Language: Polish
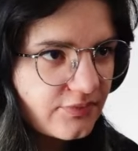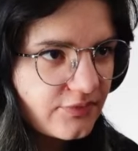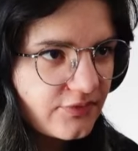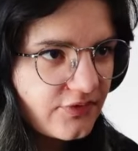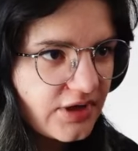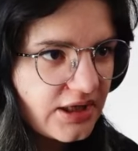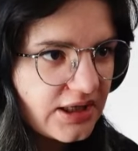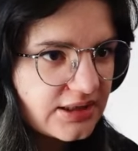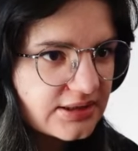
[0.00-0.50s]

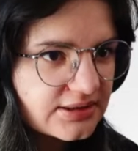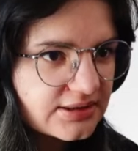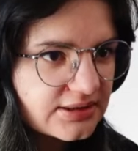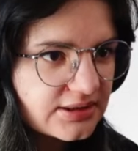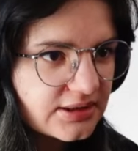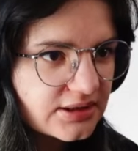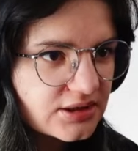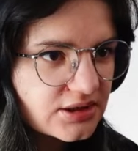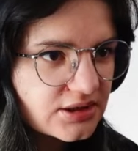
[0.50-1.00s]
więc
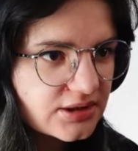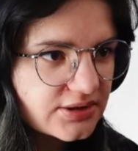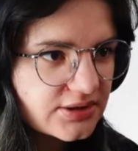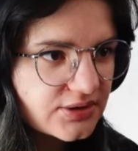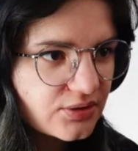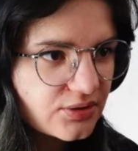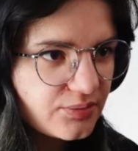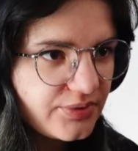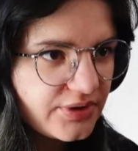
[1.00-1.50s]
jeszcze
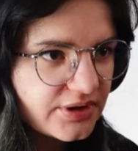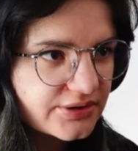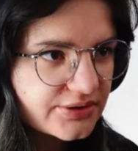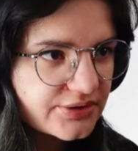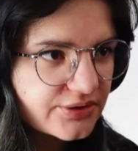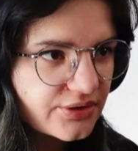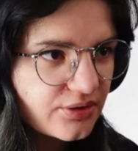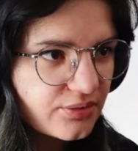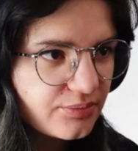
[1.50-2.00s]
sobie
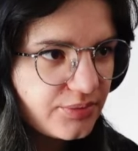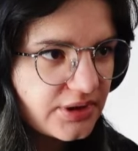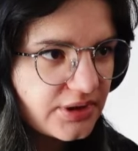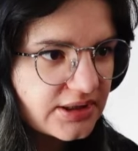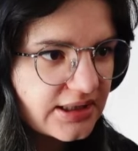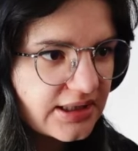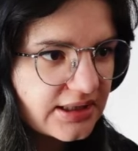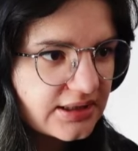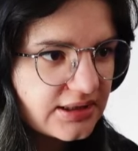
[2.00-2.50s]
zrobię
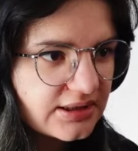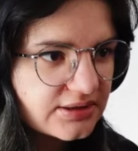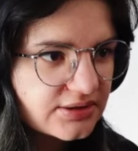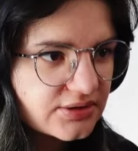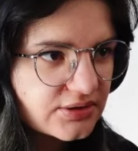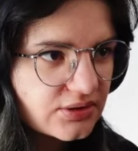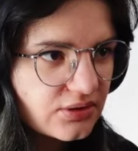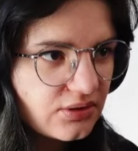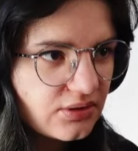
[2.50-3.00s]
takie
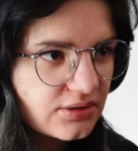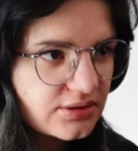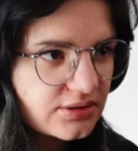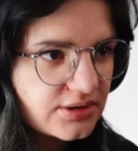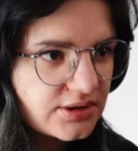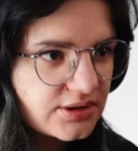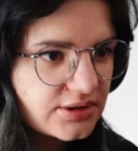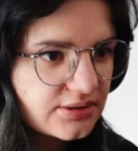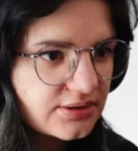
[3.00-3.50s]

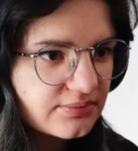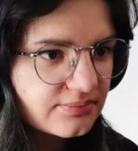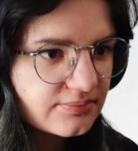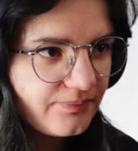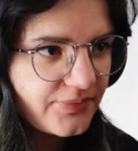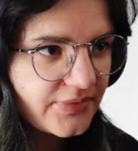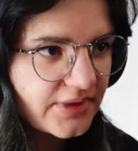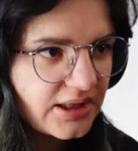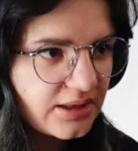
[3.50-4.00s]
coś.
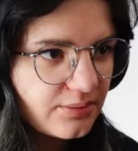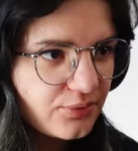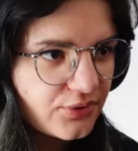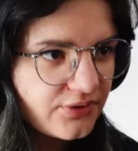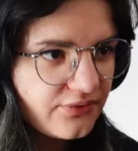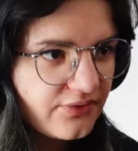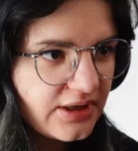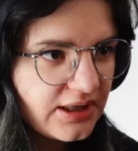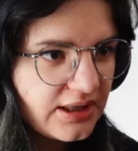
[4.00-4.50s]
Albo
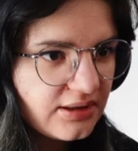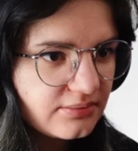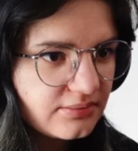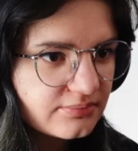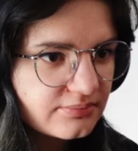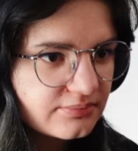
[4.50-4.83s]
dwa.